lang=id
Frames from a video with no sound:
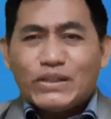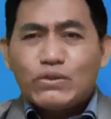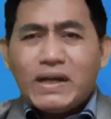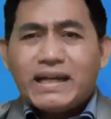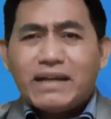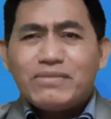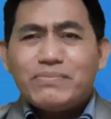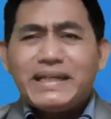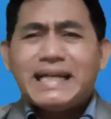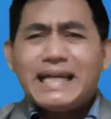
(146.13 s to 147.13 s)
Tuhan akan
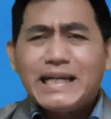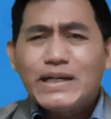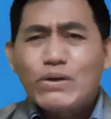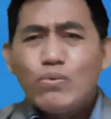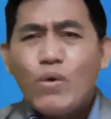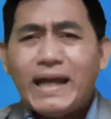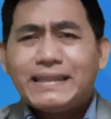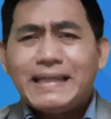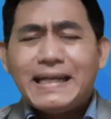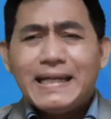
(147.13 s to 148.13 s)
memberikan
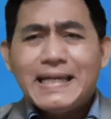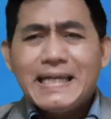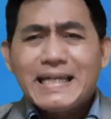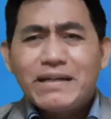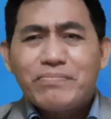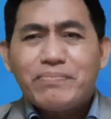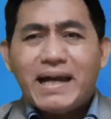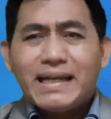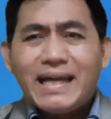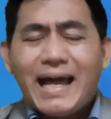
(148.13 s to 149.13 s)
kekuatan
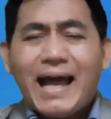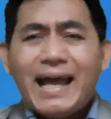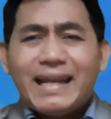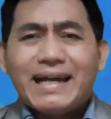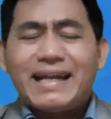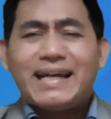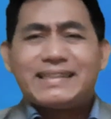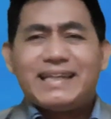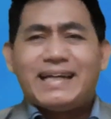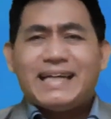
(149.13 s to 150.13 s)
kepada
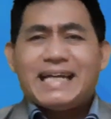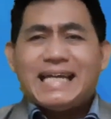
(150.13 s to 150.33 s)
anak-anaknya